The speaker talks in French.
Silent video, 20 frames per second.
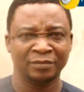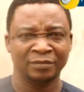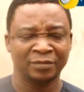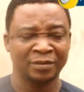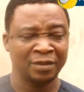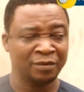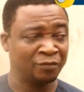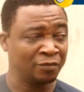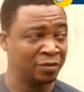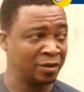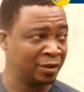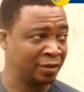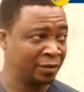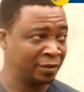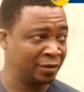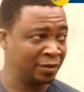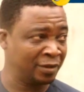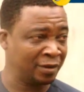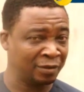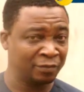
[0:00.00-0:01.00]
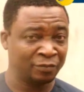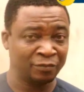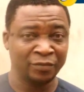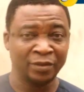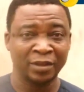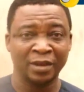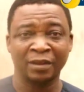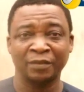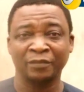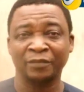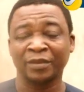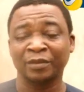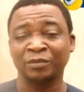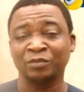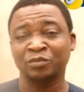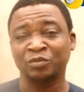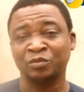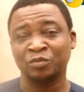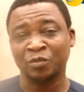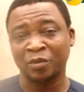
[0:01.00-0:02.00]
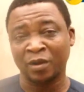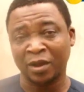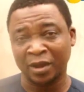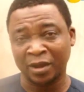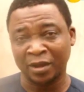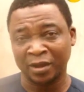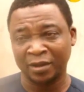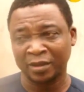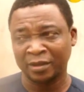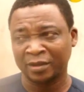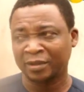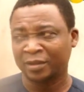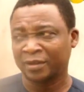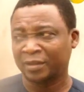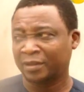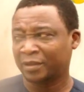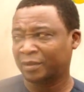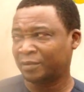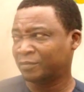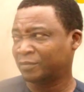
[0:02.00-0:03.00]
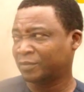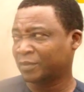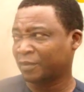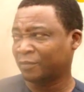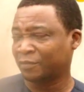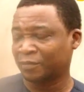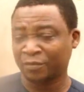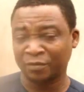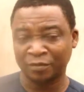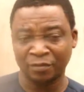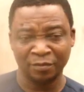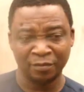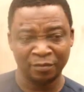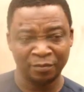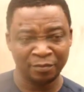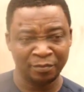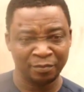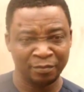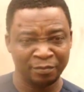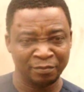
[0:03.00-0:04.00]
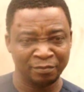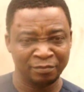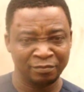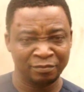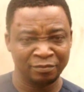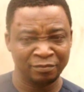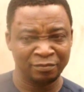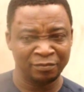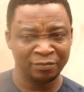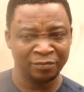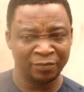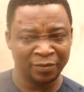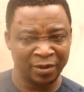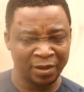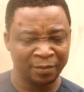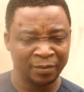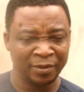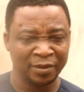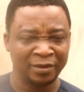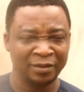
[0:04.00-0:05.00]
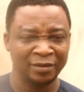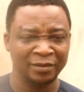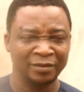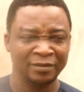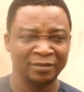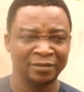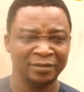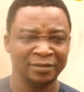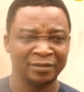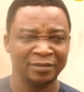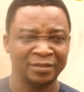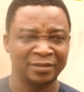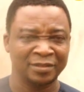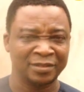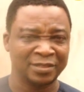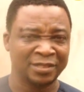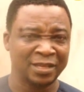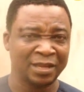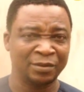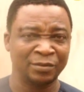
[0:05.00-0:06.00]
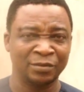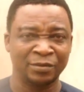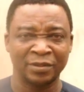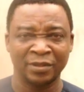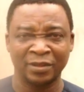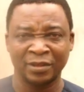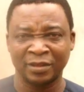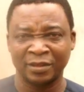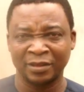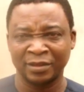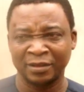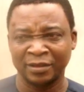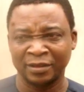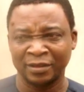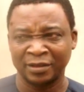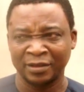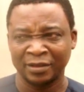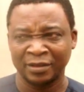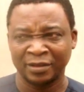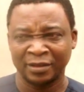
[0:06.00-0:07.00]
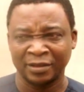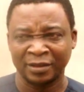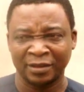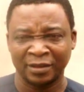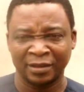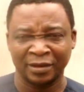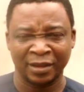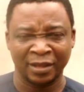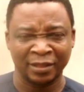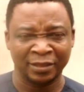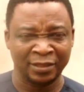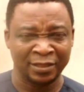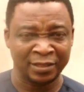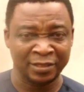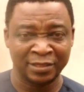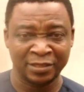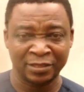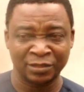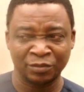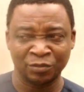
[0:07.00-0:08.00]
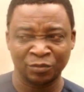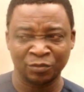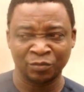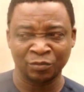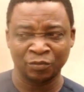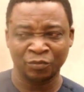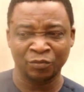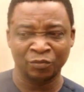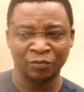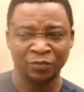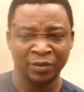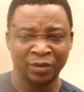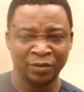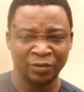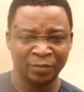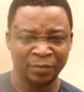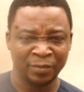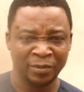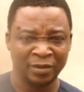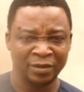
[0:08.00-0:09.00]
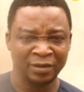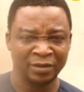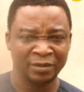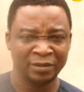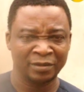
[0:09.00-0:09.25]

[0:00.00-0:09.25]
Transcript: Nous avons accueilli la nouvelle avec joie et nous avons vraiment salué la décision du gouvernement.